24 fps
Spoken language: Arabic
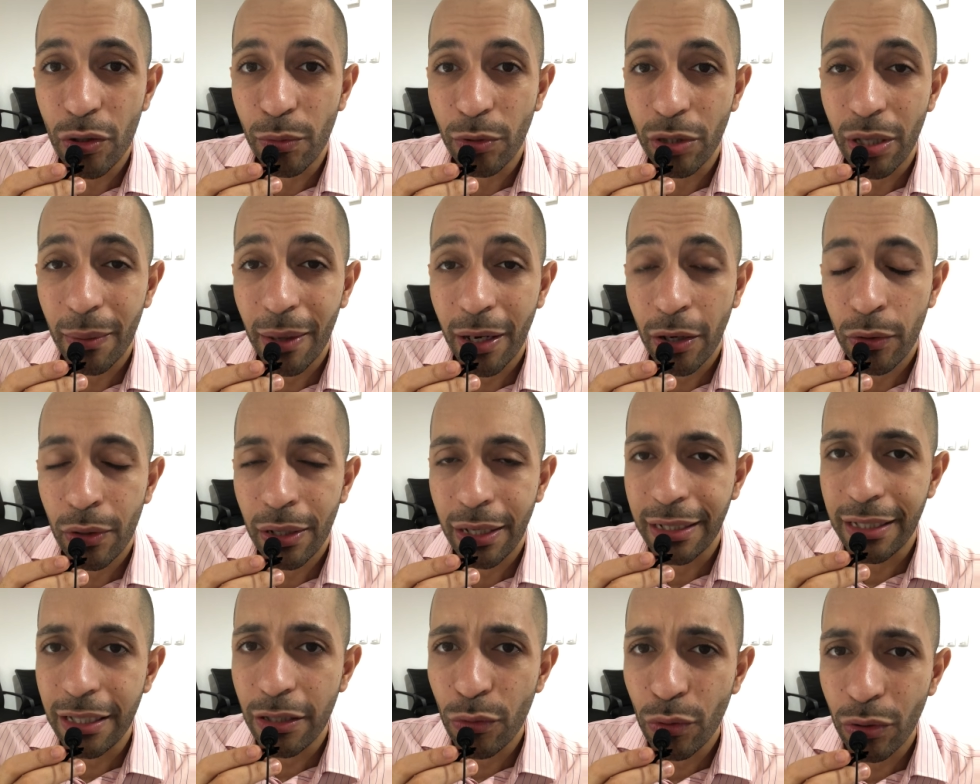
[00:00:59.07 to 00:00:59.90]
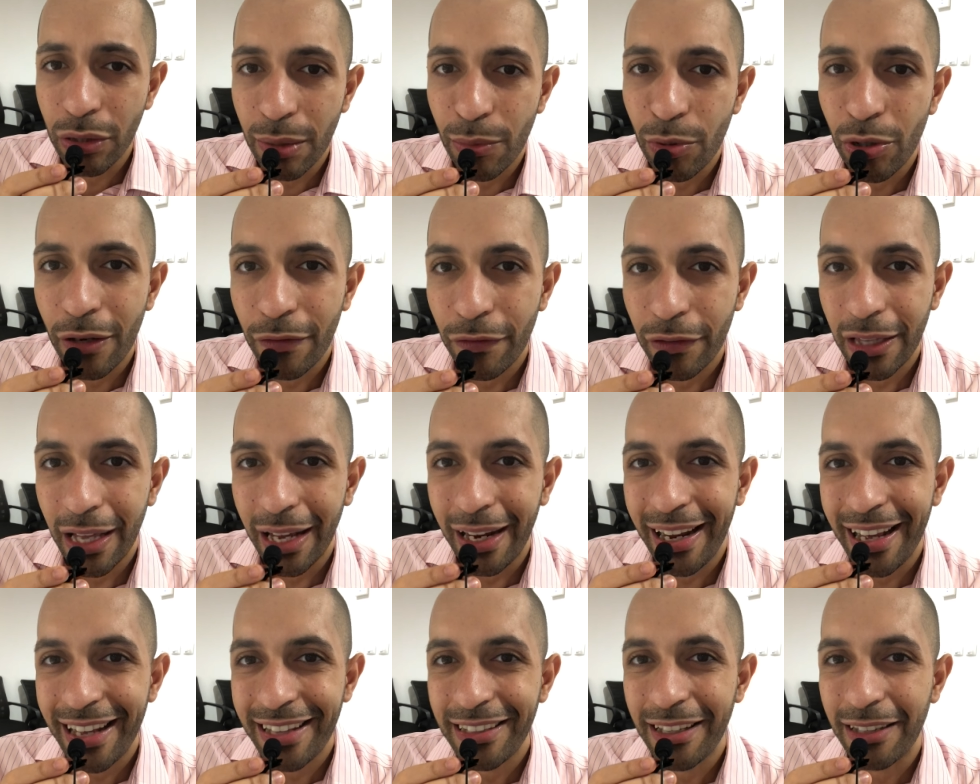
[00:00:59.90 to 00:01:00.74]
ومتابعه كل جديد واكتبوا لنا في
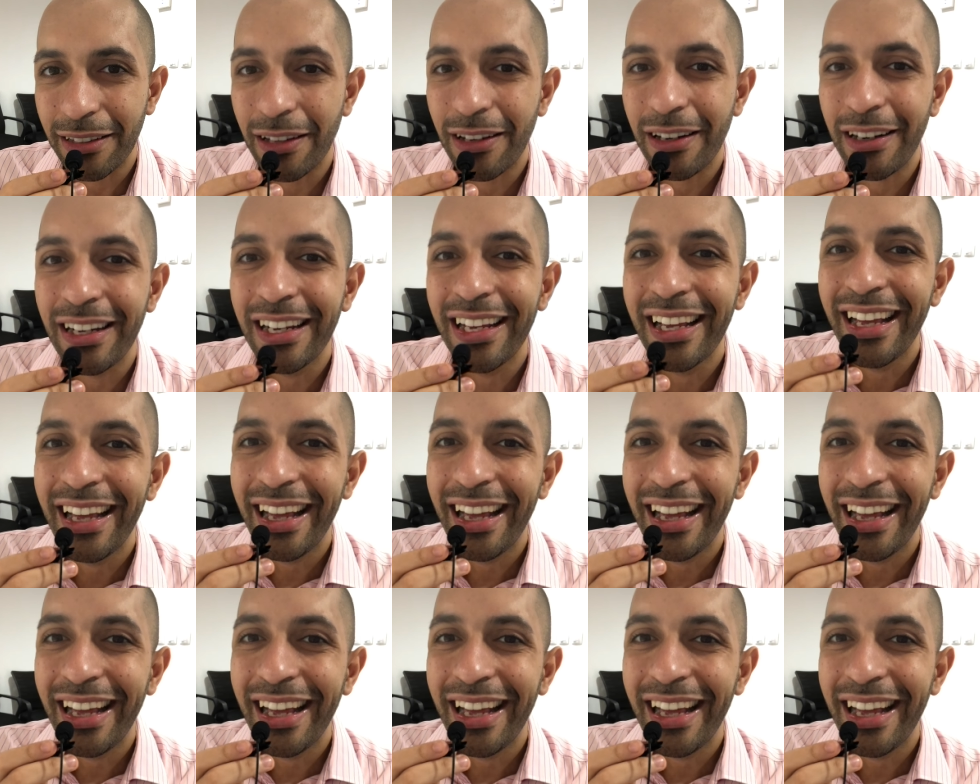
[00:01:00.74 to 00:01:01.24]
التعليقات يا ترى